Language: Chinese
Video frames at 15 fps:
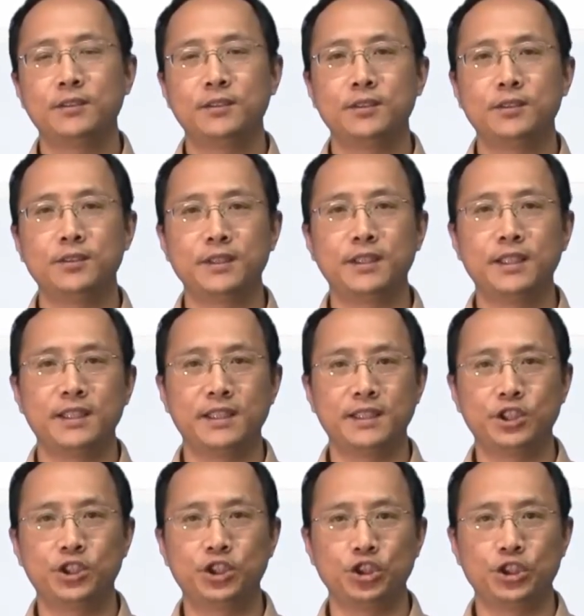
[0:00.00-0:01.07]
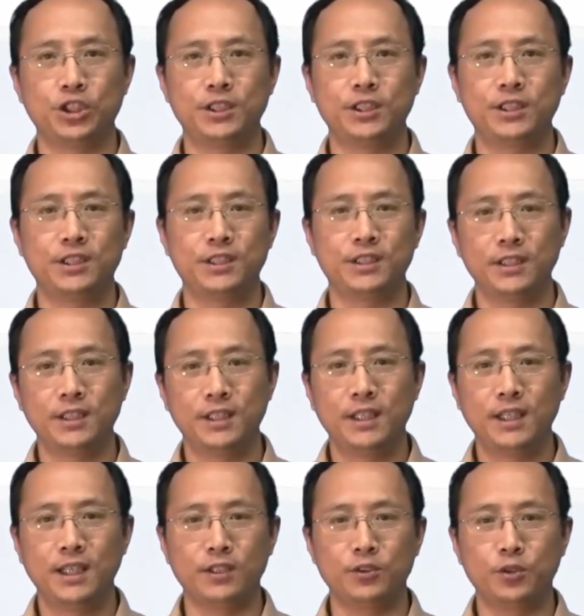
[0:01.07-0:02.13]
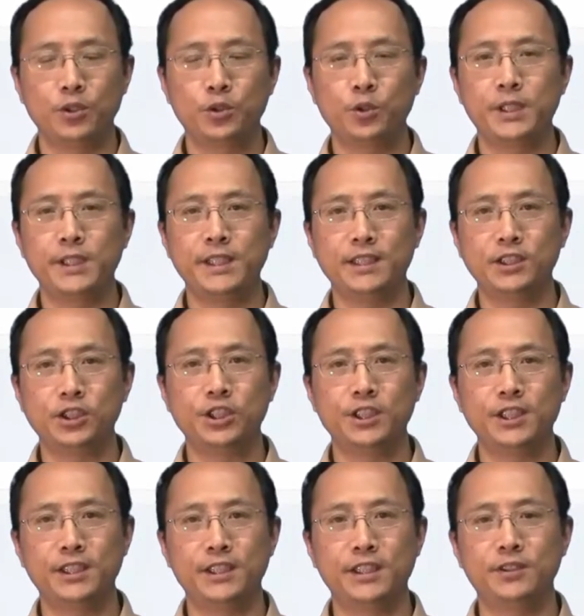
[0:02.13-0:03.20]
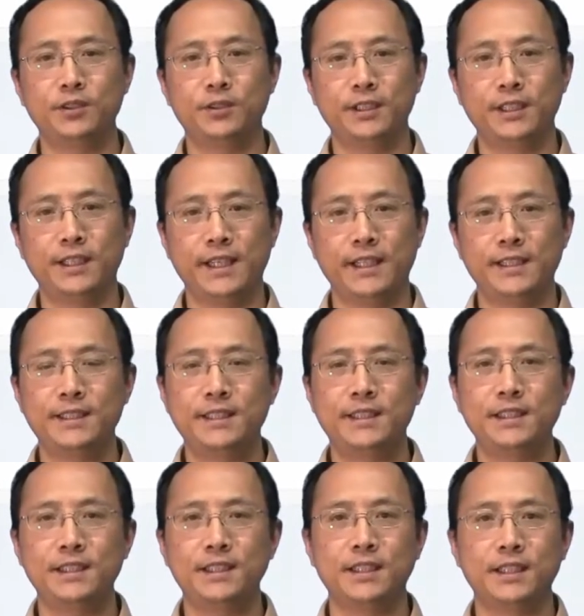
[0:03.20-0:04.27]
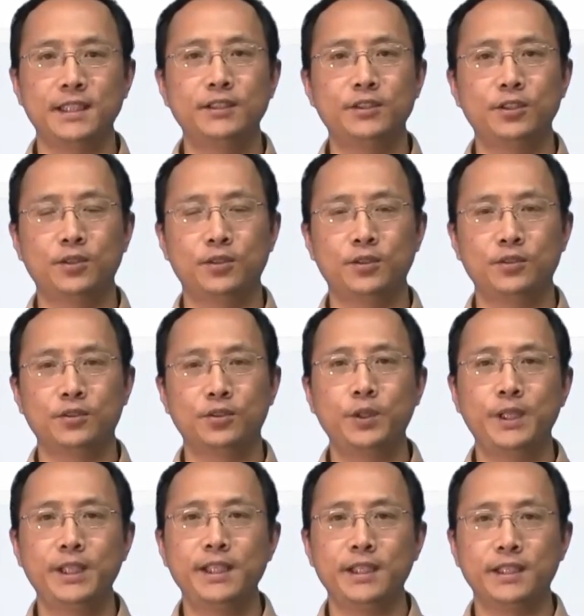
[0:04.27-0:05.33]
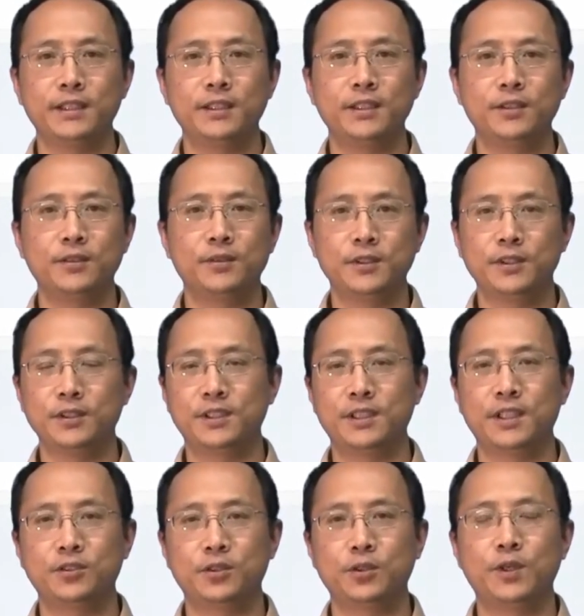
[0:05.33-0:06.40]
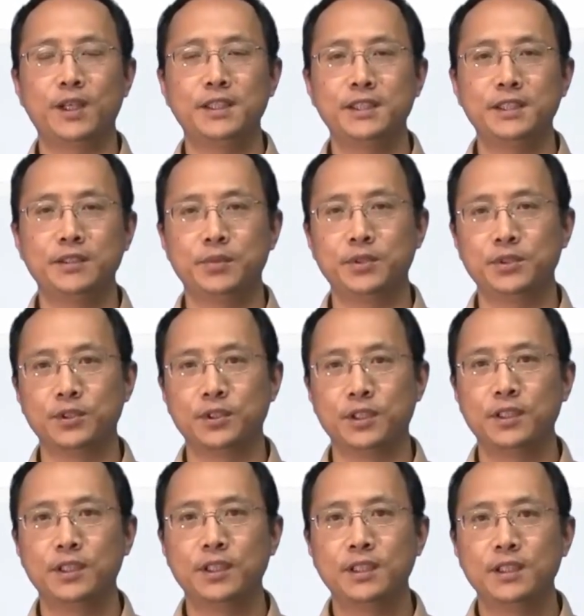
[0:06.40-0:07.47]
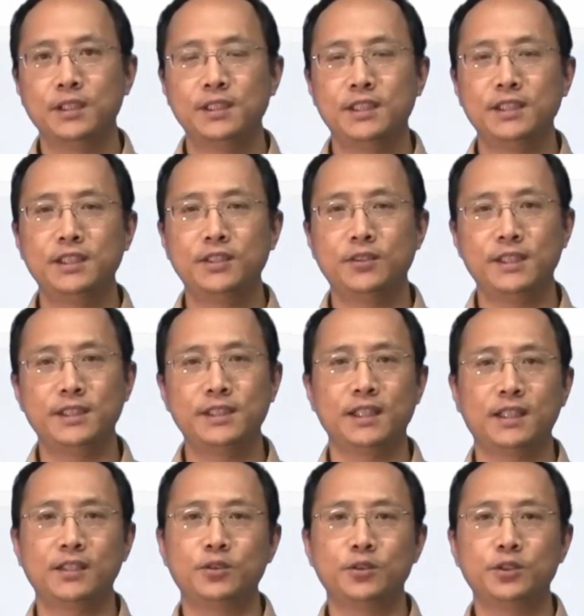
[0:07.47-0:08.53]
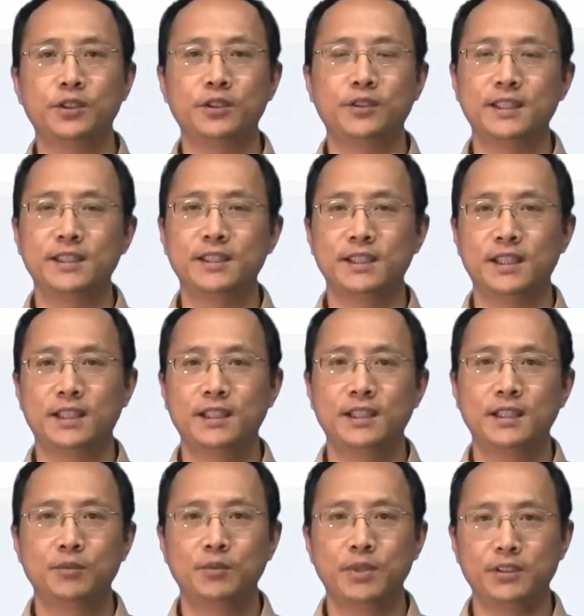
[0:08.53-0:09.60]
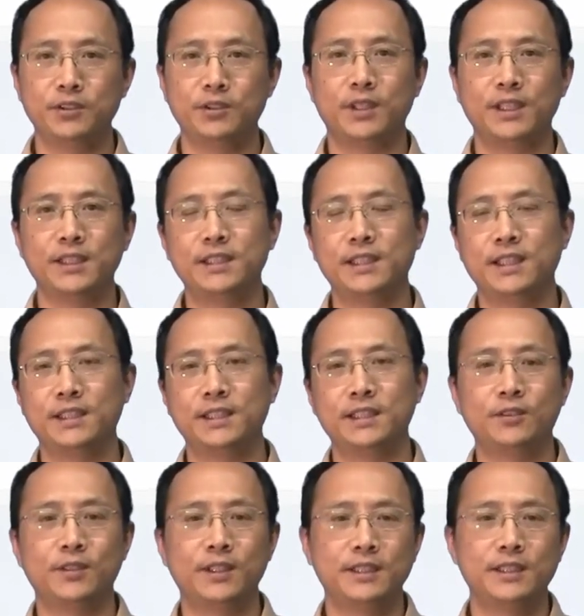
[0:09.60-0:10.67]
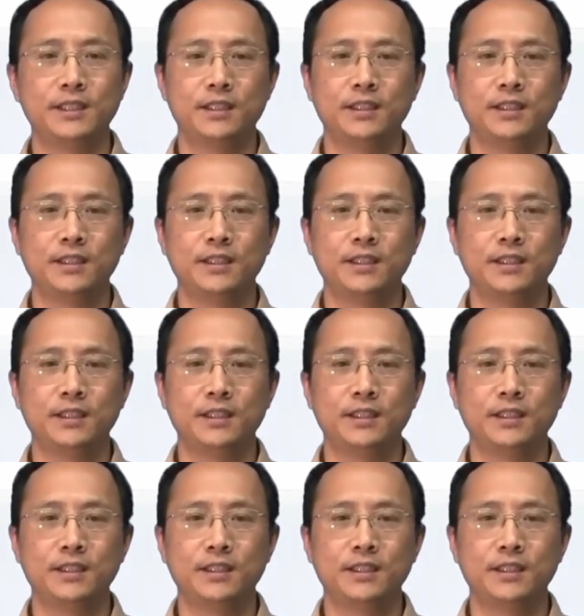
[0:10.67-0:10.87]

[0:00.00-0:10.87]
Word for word: 我们肯定是指的是很多对象之间的一种联系和一种对应，我们就叫做关系，比如说亲戚关系啊、同学关系啊、朋友关系啊这些关系。